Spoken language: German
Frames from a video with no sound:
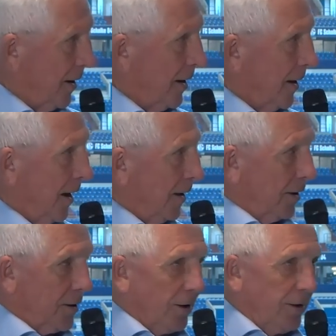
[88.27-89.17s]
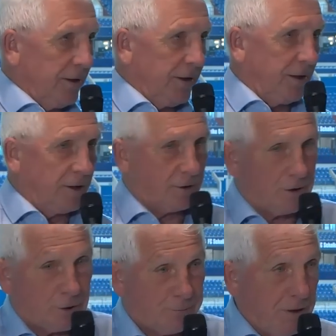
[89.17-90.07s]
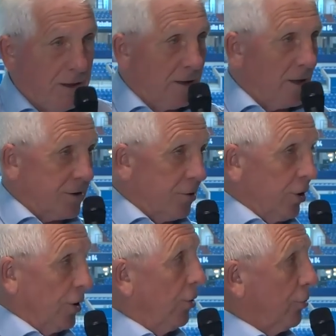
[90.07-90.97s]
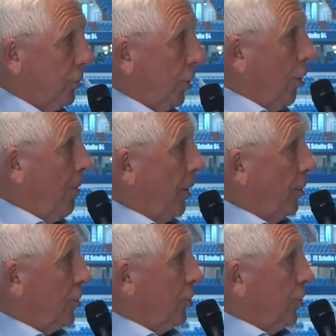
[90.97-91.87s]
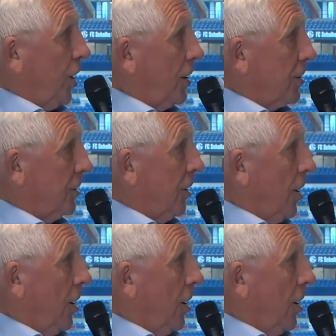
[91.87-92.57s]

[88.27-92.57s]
Ja. ja, da kann ich nicht die, die spielen lassen und die, die kommen auch noch zu Chancen.